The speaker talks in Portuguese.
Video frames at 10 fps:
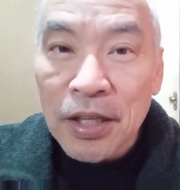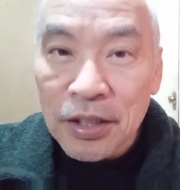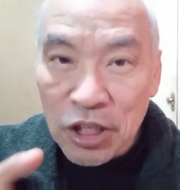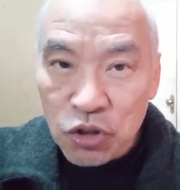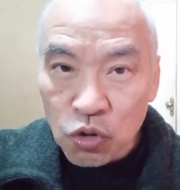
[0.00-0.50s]

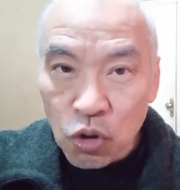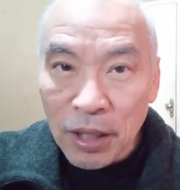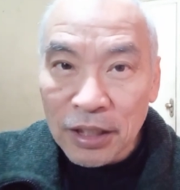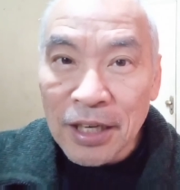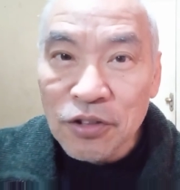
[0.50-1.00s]
Deixe nos
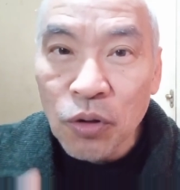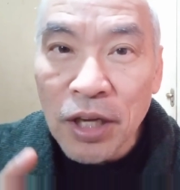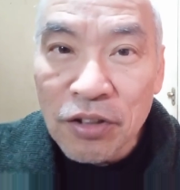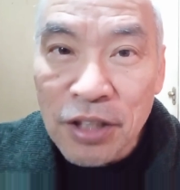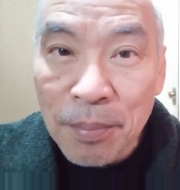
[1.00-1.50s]
comentários que eu
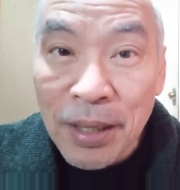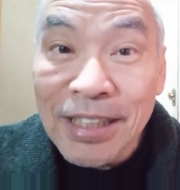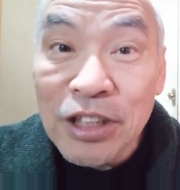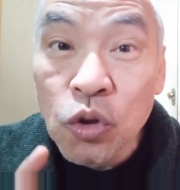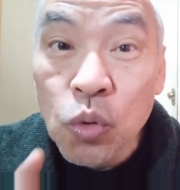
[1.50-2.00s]
quero saber
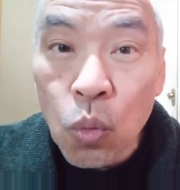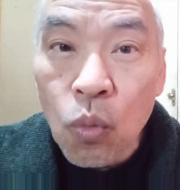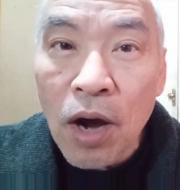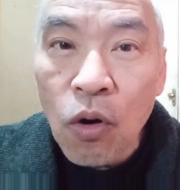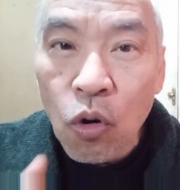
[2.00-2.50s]
a
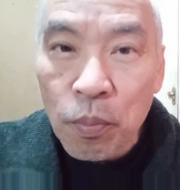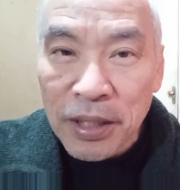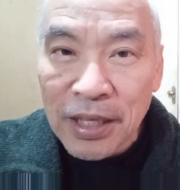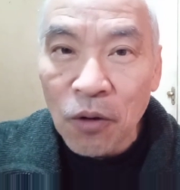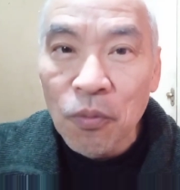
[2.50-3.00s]
sua
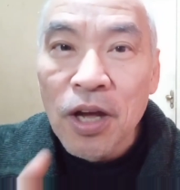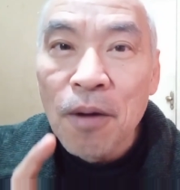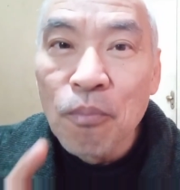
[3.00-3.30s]
opinião.